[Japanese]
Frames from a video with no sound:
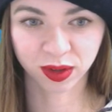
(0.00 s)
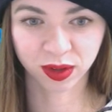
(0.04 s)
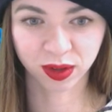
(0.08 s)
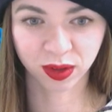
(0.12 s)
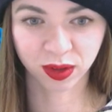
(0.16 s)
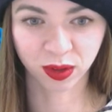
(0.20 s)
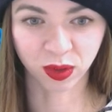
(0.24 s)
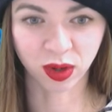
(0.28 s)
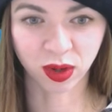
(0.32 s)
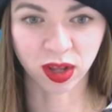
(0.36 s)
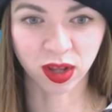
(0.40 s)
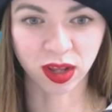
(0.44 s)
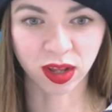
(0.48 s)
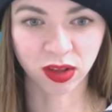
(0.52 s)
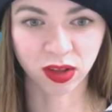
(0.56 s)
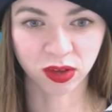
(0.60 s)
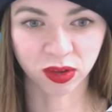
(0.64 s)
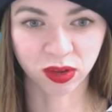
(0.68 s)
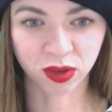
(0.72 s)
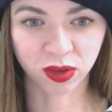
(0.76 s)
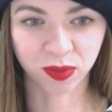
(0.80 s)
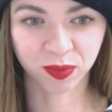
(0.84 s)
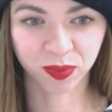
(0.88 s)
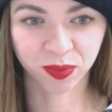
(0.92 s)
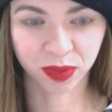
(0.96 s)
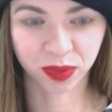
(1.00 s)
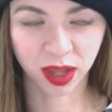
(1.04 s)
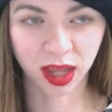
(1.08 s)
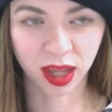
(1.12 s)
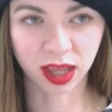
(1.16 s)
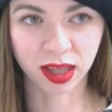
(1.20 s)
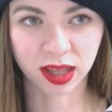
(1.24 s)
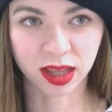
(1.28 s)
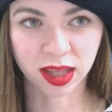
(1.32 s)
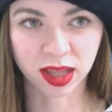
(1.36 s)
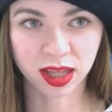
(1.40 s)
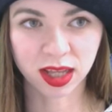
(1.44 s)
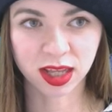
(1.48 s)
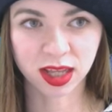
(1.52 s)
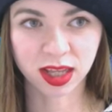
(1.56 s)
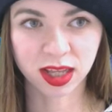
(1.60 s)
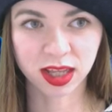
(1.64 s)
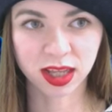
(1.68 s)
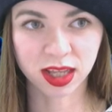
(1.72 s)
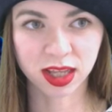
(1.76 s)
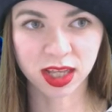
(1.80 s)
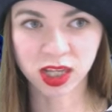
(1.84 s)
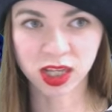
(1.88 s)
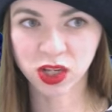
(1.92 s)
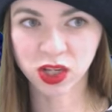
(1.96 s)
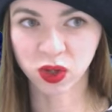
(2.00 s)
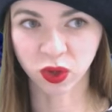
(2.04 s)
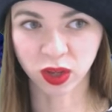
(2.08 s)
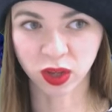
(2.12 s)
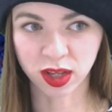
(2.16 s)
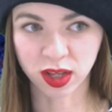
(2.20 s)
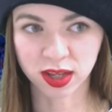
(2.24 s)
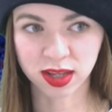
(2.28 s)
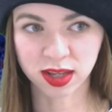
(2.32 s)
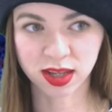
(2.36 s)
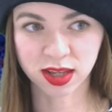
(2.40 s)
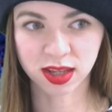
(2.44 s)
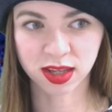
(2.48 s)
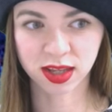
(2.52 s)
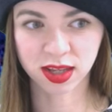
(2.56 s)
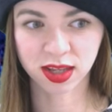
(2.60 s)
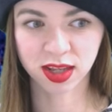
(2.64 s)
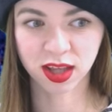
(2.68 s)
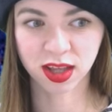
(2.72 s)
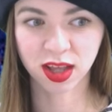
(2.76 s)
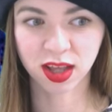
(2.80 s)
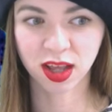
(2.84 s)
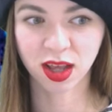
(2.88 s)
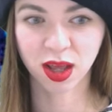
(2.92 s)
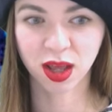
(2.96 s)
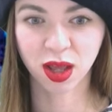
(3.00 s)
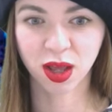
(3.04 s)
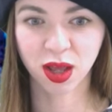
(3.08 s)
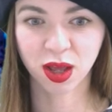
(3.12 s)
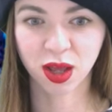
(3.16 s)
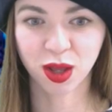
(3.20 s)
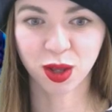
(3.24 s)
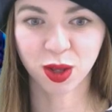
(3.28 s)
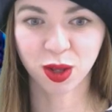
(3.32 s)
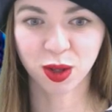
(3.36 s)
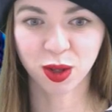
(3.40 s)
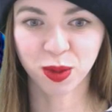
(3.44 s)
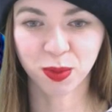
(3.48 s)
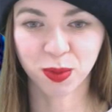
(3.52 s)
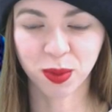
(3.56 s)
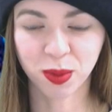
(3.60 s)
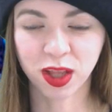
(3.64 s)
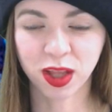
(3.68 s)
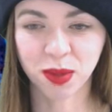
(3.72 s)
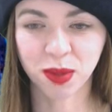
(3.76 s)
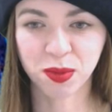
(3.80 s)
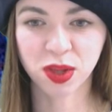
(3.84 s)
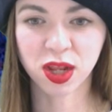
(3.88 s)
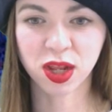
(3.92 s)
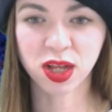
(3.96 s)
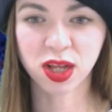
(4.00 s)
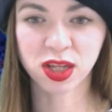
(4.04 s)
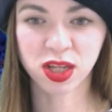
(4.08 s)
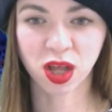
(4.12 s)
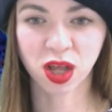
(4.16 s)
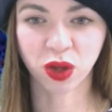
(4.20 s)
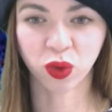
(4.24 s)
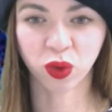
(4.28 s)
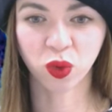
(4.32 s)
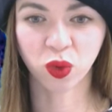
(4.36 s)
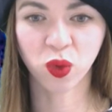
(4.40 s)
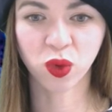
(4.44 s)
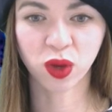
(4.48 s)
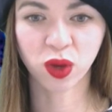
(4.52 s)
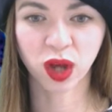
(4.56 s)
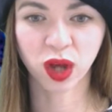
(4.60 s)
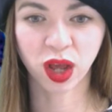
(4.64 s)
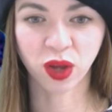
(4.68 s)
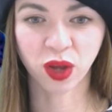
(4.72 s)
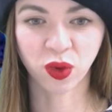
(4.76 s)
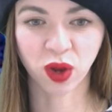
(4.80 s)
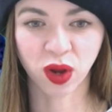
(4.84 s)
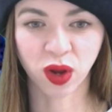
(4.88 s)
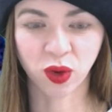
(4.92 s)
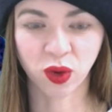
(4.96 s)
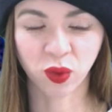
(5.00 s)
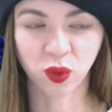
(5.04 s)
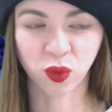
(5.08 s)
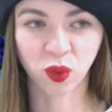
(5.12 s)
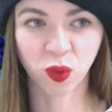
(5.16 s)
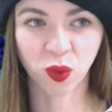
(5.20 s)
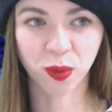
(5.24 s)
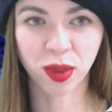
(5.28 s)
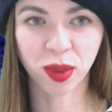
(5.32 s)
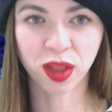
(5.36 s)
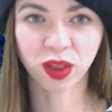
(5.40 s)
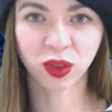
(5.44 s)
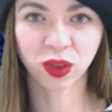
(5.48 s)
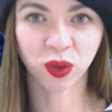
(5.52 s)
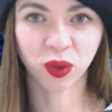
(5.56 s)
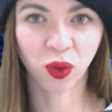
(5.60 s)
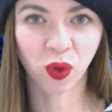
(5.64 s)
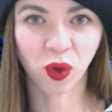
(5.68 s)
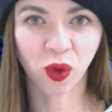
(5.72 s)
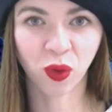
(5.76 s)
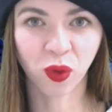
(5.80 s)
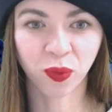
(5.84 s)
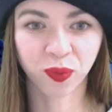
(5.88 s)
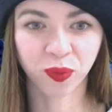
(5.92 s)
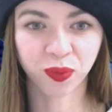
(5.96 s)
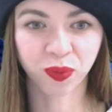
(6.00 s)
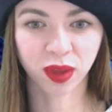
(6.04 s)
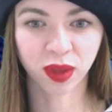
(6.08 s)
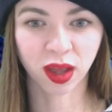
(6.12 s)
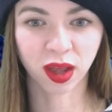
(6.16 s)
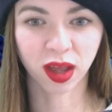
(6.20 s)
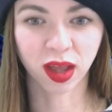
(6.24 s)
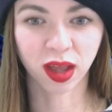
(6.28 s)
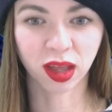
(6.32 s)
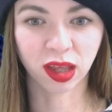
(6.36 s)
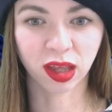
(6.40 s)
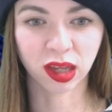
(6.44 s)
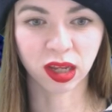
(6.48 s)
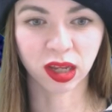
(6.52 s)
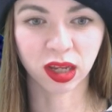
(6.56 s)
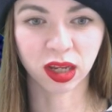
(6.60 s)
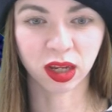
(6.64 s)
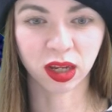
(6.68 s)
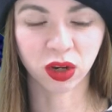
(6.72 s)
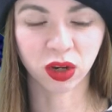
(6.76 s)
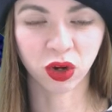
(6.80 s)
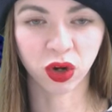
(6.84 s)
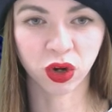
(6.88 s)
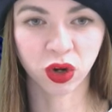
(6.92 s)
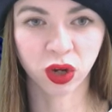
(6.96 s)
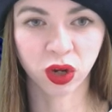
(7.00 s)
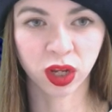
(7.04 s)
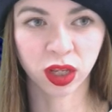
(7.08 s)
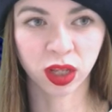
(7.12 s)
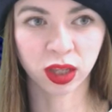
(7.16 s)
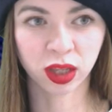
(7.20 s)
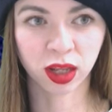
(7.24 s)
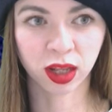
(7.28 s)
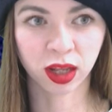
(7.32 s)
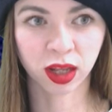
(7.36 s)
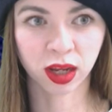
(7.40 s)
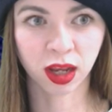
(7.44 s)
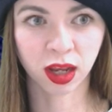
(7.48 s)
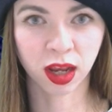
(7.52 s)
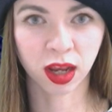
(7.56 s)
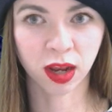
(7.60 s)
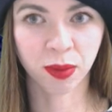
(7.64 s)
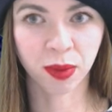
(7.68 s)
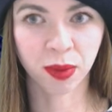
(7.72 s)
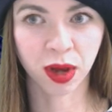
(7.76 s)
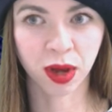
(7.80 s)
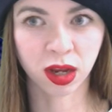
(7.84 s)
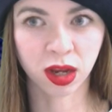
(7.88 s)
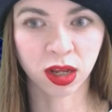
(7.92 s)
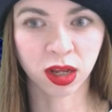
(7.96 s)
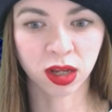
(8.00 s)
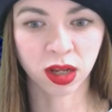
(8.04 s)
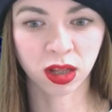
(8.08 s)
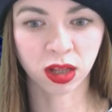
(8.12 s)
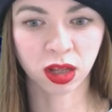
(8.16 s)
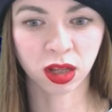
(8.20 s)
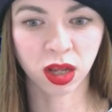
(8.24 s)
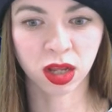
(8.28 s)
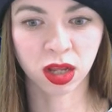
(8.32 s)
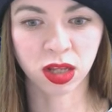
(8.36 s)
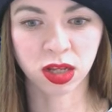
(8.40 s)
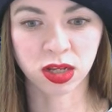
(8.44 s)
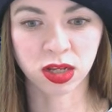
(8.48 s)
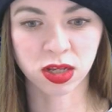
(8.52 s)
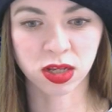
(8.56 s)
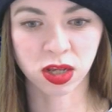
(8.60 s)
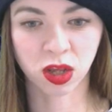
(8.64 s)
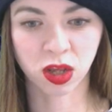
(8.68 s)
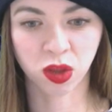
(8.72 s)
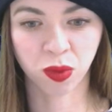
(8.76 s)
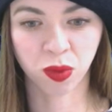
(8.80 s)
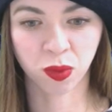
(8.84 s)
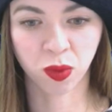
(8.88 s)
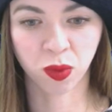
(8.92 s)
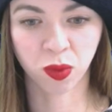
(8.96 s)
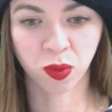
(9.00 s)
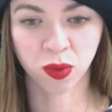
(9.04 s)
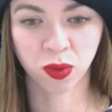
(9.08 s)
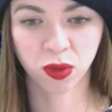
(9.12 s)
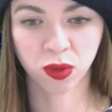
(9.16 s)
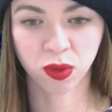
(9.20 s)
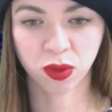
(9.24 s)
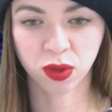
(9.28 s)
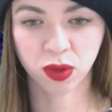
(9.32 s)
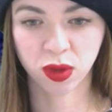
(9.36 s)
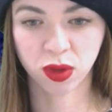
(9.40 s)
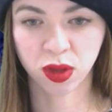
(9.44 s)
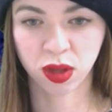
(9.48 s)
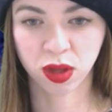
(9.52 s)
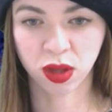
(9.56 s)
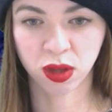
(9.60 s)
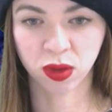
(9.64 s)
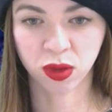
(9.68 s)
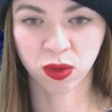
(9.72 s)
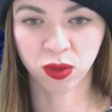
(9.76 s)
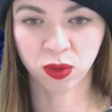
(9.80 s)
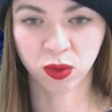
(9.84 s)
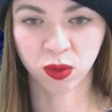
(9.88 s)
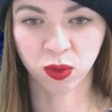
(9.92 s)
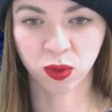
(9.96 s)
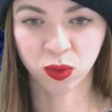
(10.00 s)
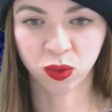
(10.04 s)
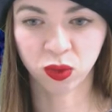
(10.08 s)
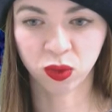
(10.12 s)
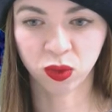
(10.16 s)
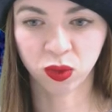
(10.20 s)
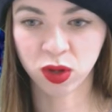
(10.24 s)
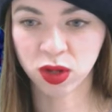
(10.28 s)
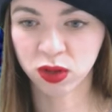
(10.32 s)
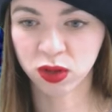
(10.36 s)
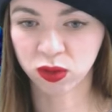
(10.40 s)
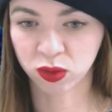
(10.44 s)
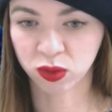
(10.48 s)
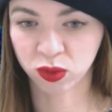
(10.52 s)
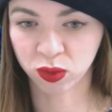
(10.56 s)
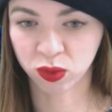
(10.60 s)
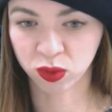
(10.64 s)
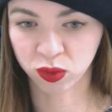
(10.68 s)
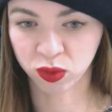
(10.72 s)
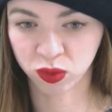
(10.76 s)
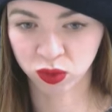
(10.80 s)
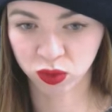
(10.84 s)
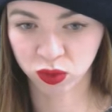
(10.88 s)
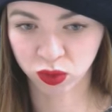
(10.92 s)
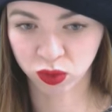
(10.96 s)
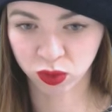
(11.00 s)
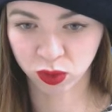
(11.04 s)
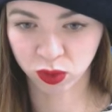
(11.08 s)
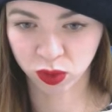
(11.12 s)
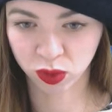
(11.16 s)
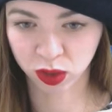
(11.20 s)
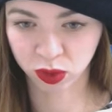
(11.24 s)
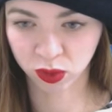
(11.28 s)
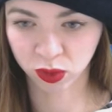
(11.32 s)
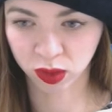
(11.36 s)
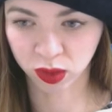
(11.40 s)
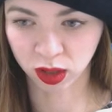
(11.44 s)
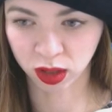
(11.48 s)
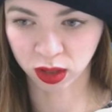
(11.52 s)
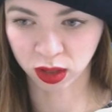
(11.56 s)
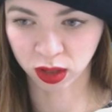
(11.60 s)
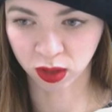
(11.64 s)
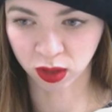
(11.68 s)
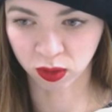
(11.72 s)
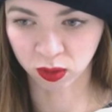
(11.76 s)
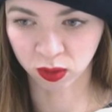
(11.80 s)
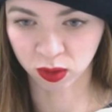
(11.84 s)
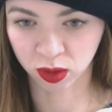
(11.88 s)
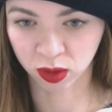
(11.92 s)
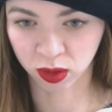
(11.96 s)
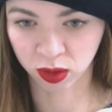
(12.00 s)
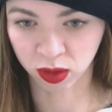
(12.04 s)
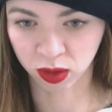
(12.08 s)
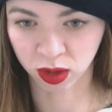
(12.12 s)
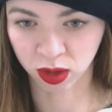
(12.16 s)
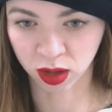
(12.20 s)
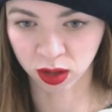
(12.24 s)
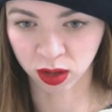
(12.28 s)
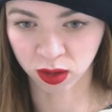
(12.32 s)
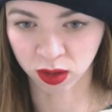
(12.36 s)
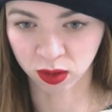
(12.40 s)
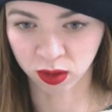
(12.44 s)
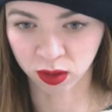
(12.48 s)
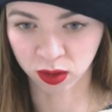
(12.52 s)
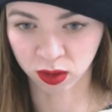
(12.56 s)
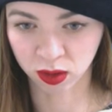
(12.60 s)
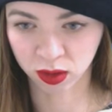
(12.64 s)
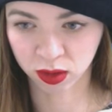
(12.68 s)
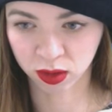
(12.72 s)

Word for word: とりあえずはい以上ですまた皆さん今回のあのコメントはいいろいろいただければありがたいんですけどもえっととりあえずこの手法はどうだったのかな結果